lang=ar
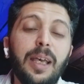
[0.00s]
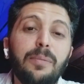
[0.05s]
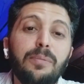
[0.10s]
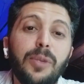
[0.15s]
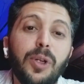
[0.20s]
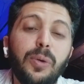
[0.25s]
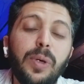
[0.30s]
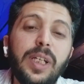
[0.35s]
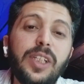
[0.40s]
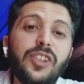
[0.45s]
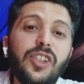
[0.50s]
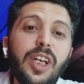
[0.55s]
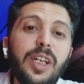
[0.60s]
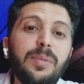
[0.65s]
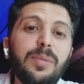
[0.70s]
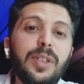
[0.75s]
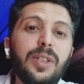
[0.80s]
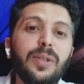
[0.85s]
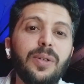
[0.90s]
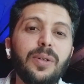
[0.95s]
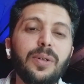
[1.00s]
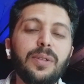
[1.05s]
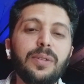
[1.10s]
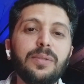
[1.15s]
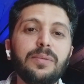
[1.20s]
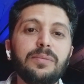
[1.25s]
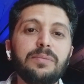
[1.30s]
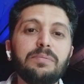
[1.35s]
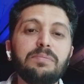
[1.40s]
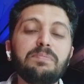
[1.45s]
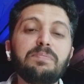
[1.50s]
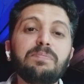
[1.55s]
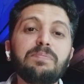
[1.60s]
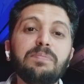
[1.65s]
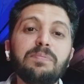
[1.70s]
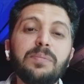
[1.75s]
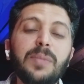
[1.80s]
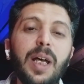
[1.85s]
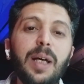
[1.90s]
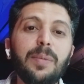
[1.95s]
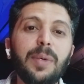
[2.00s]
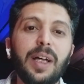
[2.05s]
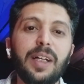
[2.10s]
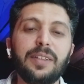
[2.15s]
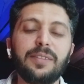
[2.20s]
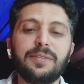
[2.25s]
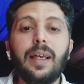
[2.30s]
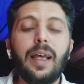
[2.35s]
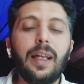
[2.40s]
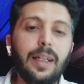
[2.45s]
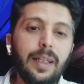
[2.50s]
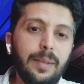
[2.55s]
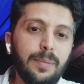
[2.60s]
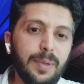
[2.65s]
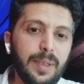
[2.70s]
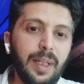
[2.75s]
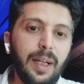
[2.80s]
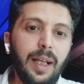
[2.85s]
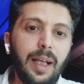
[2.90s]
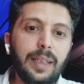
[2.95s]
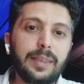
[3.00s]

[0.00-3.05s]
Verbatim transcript: من وين جايبينه ما بعرف انا بصراحه